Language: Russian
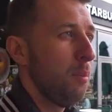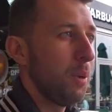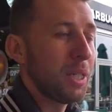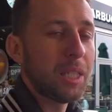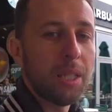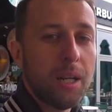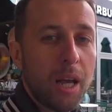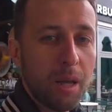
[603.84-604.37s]

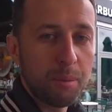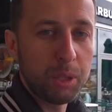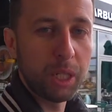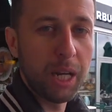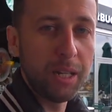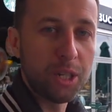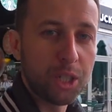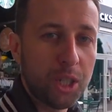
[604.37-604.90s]
Постараемся,
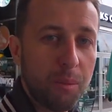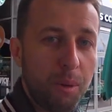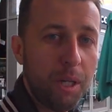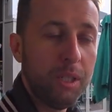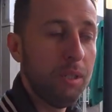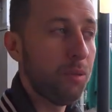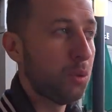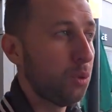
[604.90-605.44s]
конечно,
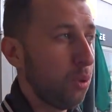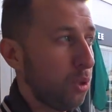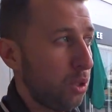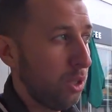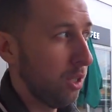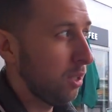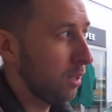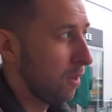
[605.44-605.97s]
обойти все
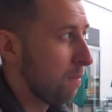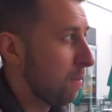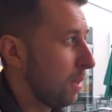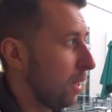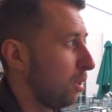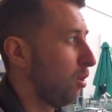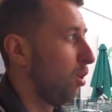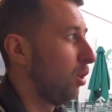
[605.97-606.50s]
здесь.
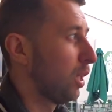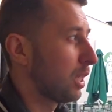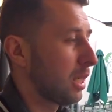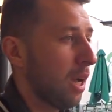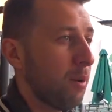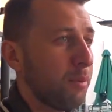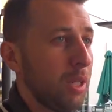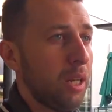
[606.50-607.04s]
Но на
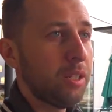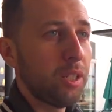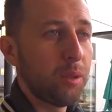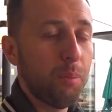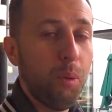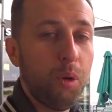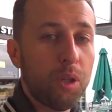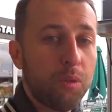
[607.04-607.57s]
самом деле здесь
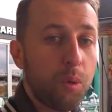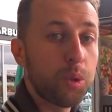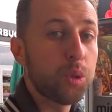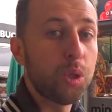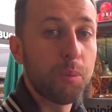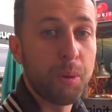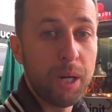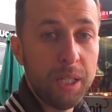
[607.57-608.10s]
более
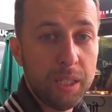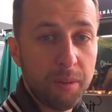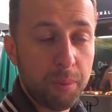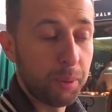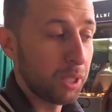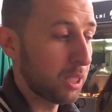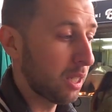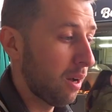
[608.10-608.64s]
200 брендов
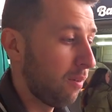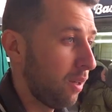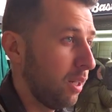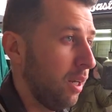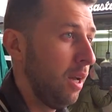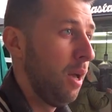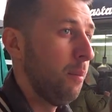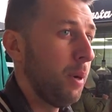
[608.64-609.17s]

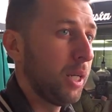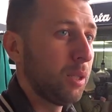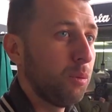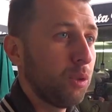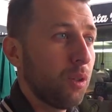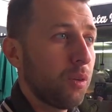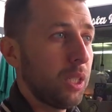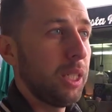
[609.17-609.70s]
представлено,
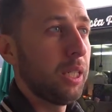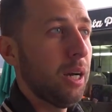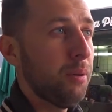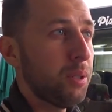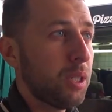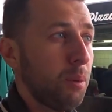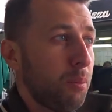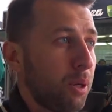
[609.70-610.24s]
поэтому наверняка
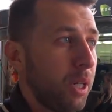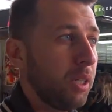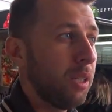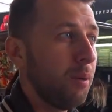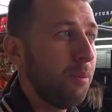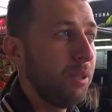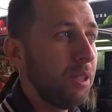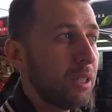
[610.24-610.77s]
все
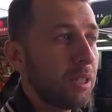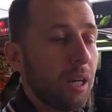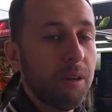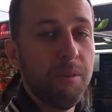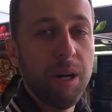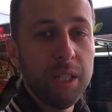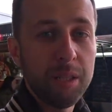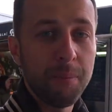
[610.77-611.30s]
бренды мы не
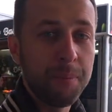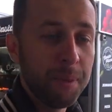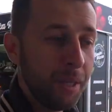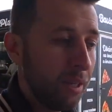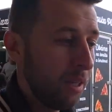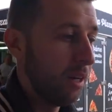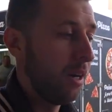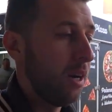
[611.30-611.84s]
захватим,
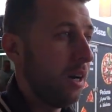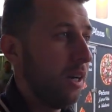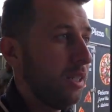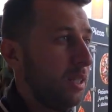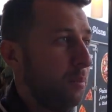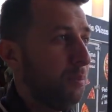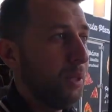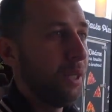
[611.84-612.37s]
а,
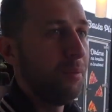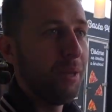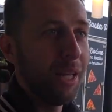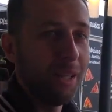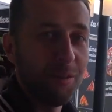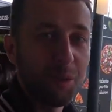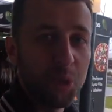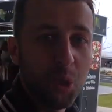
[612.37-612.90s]
не
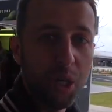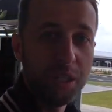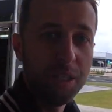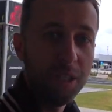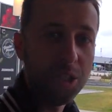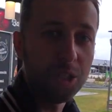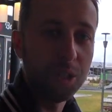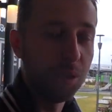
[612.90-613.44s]
перемерим всю
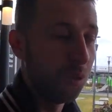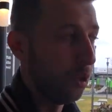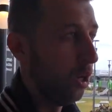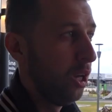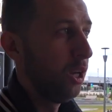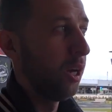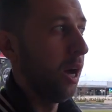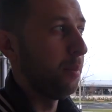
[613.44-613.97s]
одежды, но
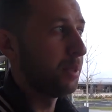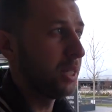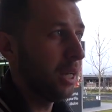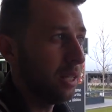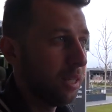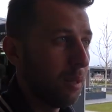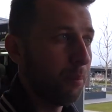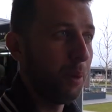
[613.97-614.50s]

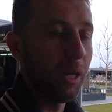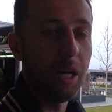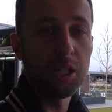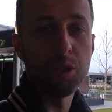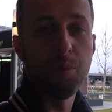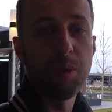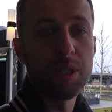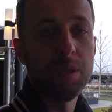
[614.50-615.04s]
обязательно
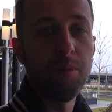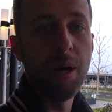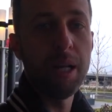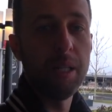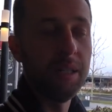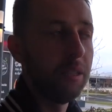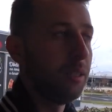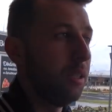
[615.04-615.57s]
покажем
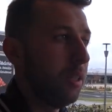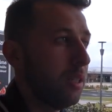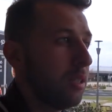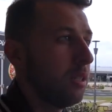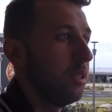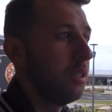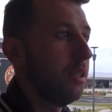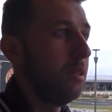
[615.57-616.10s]
максимально
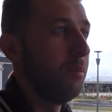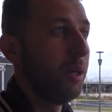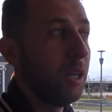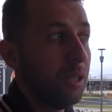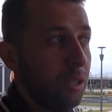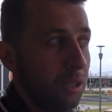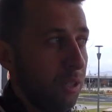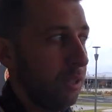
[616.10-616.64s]
интересные
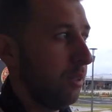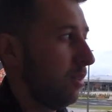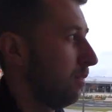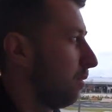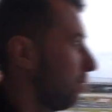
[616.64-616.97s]
магазины.